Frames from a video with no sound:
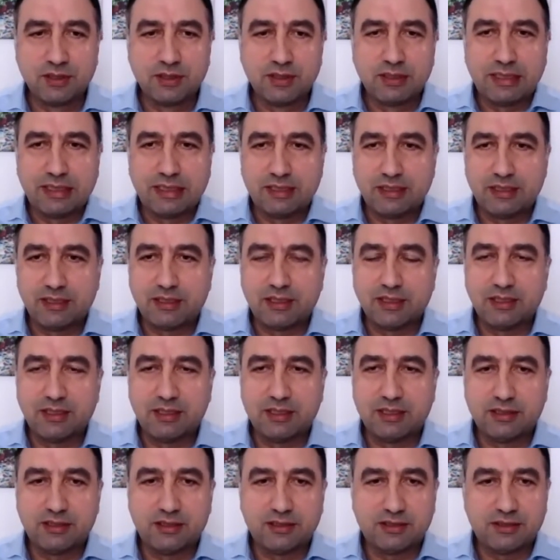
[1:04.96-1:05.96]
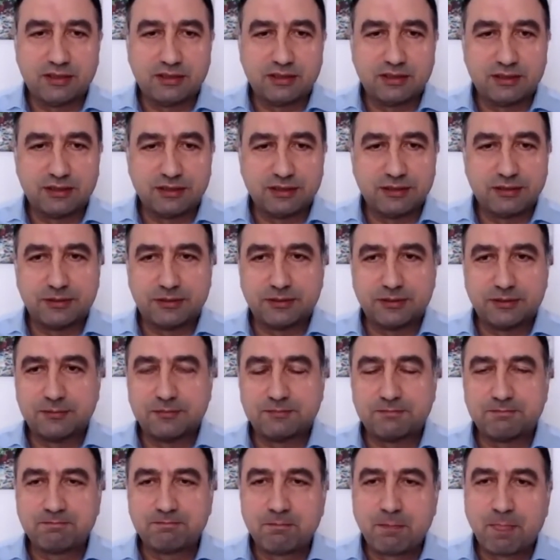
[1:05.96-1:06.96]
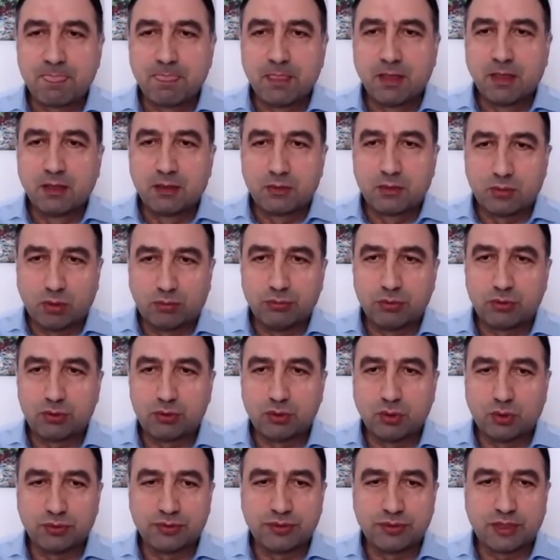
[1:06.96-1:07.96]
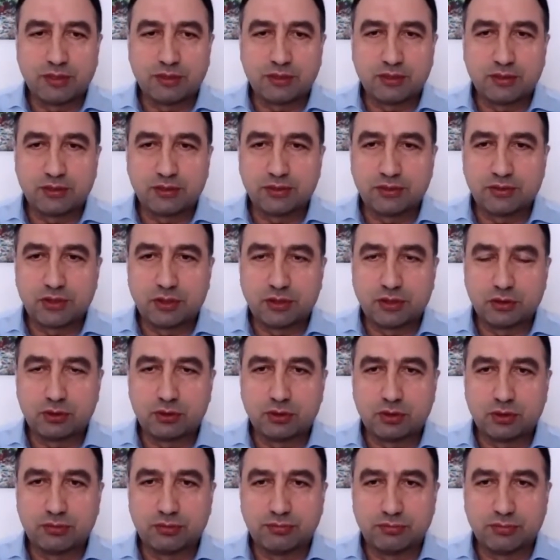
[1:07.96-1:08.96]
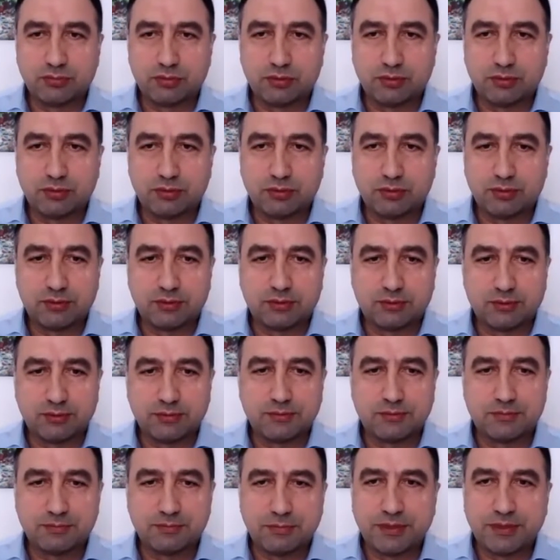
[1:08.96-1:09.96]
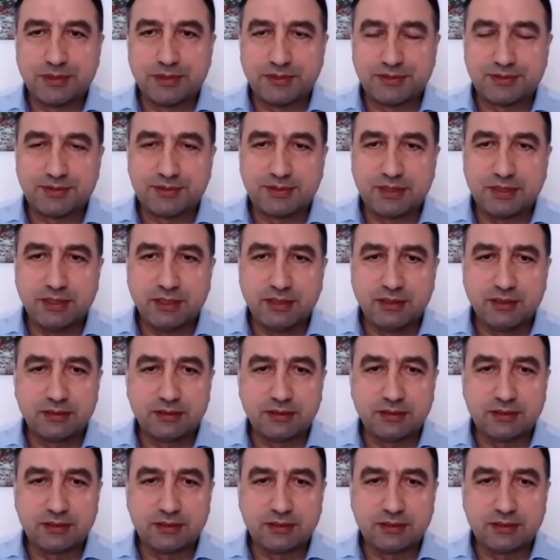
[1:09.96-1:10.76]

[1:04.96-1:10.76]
ile ilgili e, komisyonda çalışıyorum e, mecliste.